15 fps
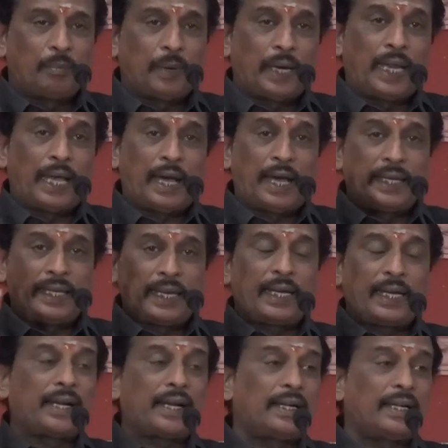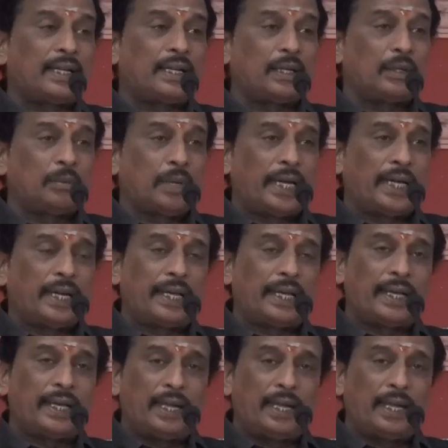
பல ஆயிரக்கணக்கான ரூபாய்களை